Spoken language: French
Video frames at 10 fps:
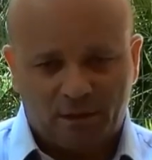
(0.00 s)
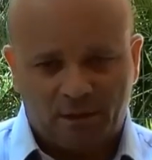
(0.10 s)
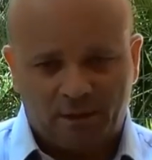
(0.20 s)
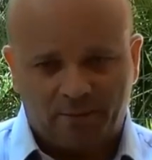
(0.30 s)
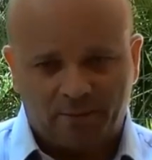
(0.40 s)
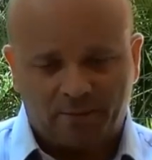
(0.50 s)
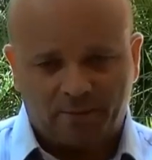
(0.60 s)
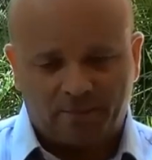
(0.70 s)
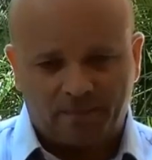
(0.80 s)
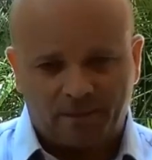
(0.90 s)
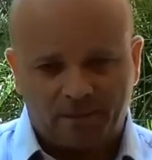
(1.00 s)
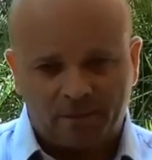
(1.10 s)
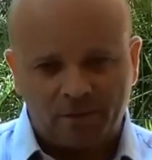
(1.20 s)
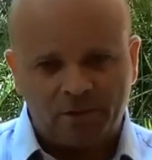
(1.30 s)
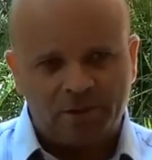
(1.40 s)
Et
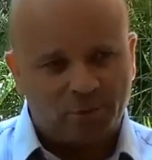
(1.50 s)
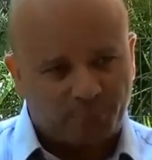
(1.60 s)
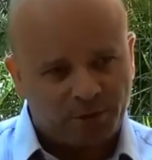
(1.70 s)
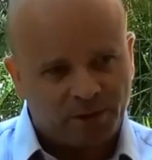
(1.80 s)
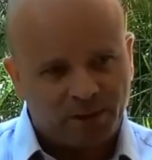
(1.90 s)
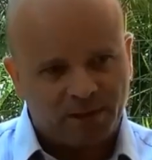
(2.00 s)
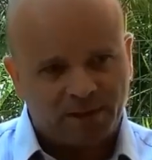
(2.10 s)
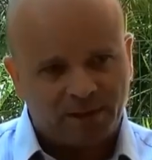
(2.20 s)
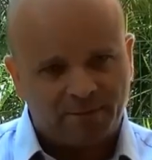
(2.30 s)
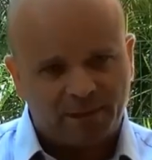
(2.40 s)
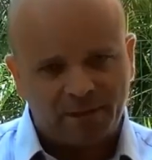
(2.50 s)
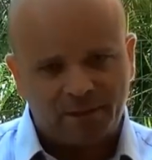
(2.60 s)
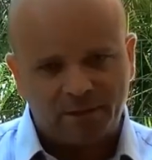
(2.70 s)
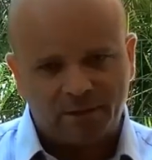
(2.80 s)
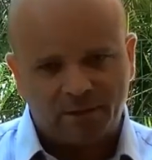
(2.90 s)
ceux qui s'opposeraient à cette
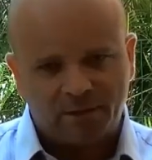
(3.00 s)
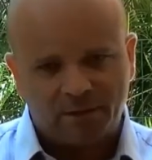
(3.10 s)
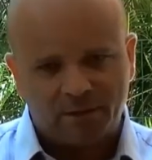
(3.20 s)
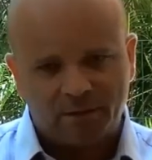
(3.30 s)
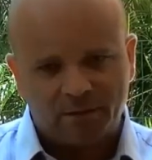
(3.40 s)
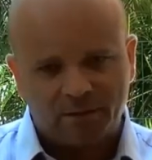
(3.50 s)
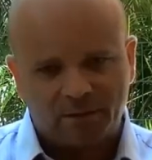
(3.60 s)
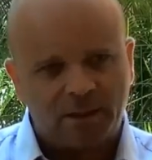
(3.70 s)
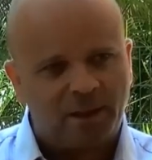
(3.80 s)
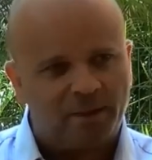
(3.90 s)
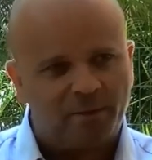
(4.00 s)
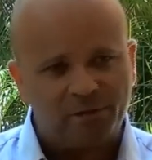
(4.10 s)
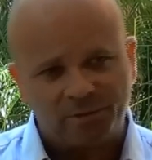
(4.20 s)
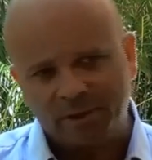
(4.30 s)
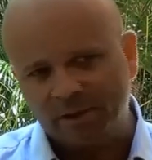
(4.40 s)
démarche, euh, très
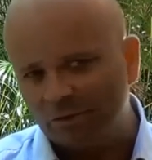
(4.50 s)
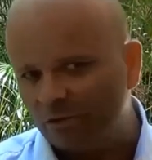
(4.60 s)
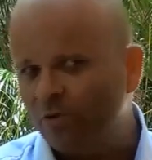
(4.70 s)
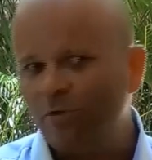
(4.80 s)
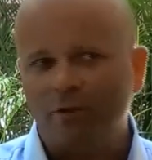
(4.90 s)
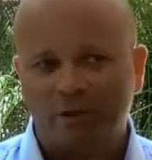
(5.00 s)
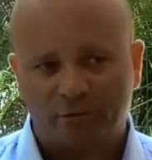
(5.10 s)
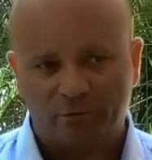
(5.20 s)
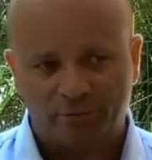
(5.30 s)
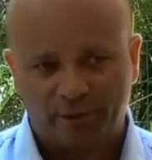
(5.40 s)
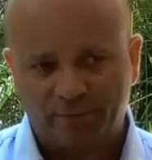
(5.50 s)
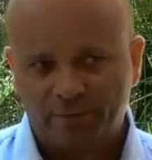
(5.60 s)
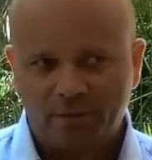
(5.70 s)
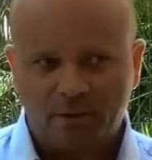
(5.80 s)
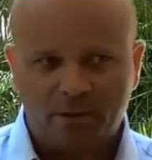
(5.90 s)
clairement, se mettraient en dehors de l'accord de Nouméa.
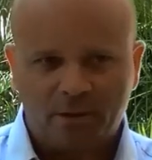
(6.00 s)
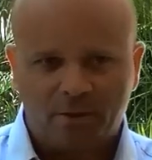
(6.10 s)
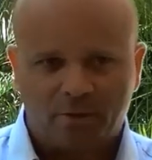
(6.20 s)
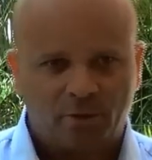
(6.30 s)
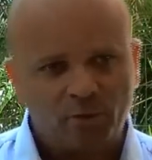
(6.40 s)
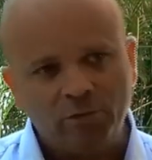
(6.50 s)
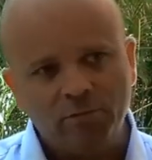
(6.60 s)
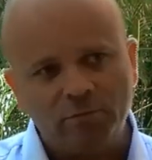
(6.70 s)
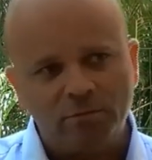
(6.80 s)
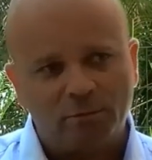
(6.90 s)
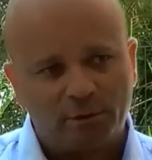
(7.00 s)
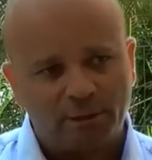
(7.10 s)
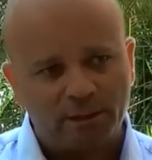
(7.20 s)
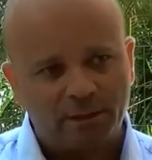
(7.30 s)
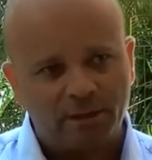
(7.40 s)
Donc nous, au
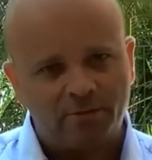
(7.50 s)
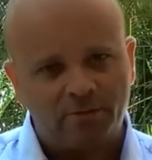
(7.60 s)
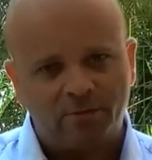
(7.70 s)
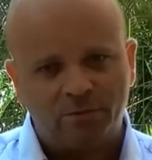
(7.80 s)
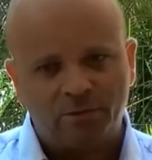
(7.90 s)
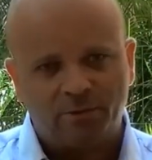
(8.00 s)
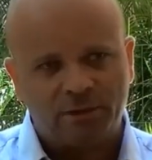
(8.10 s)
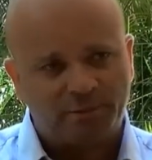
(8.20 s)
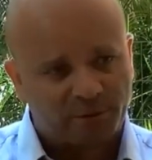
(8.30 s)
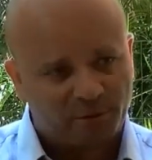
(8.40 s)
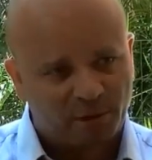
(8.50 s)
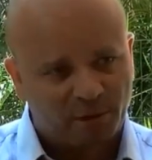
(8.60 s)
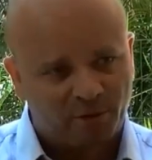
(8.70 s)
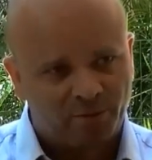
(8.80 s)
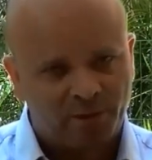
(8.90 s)
MRC, nous sommes respectueux de
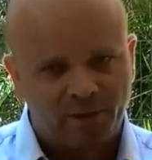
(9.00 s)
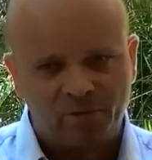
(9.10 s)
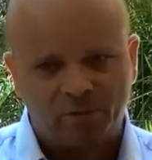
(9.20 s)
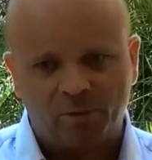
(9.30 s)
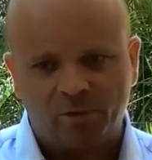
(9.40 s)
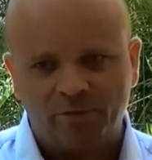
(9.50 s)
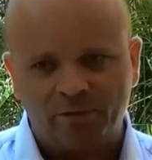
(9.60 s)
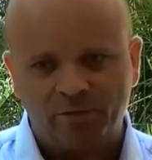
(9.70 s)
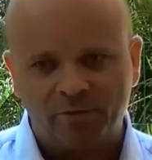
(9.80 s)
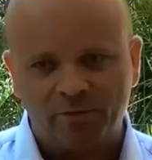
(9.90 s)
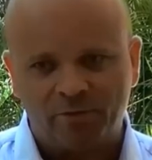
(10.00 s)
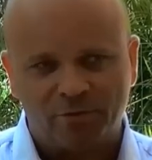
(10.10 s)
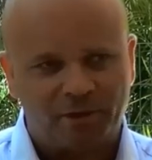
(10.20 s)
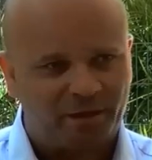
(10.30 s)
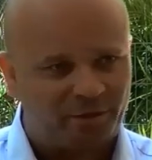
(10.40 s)
l'accord de Nouméa, nous sommes convaincus
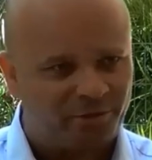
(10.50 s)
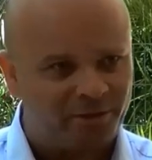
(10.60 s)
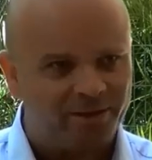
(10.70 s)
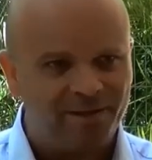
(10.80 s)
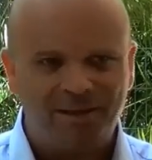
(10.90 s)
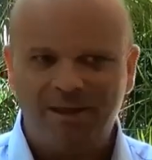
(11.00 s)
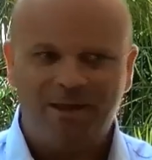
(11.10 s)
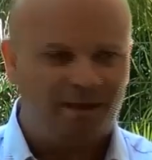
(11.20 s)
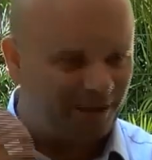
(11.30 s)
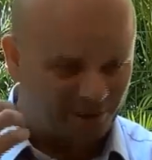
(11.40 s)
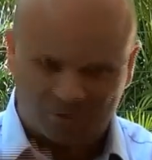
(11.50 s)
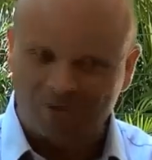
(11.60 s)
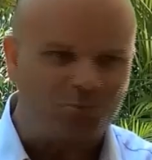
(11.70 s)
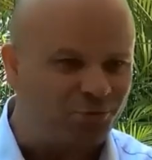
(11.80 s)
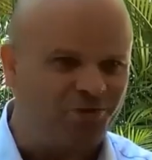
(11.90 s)
que les Calédoniens, à
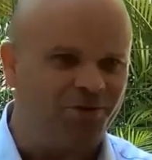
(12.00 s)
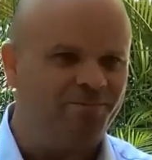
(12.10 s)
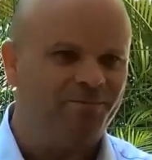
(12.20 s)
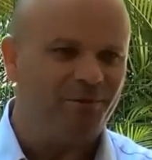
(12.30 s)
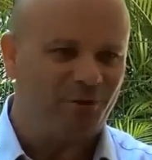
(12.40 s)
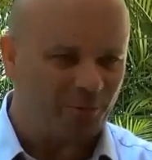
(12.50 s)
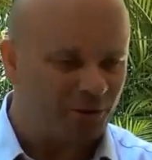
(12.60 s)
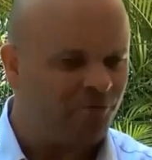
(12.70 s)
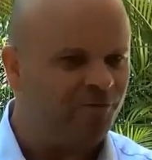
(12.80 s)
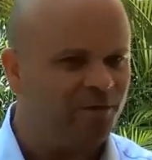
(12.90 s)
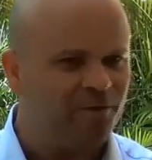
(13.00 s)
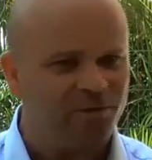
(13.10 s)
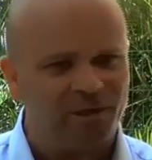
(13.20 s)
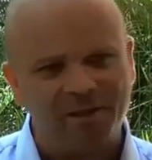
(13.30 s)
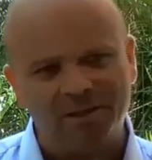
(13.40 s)
60%, comme ils l'ont fait
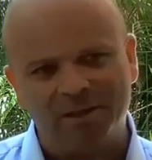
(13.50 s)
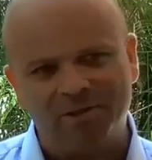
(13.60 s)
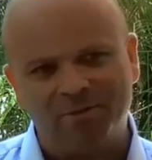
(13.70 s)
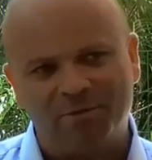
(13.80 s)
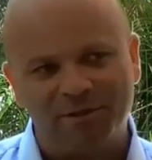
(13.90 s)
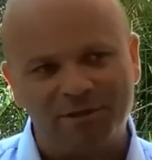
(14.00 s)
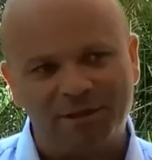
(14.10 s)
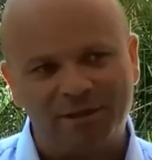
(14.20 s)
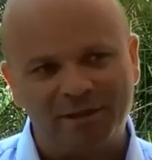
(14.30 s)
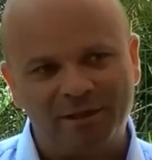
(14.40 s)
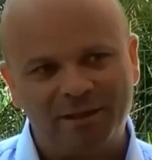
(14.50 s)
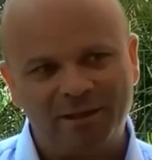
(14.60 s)
aux dernières élections provinciales,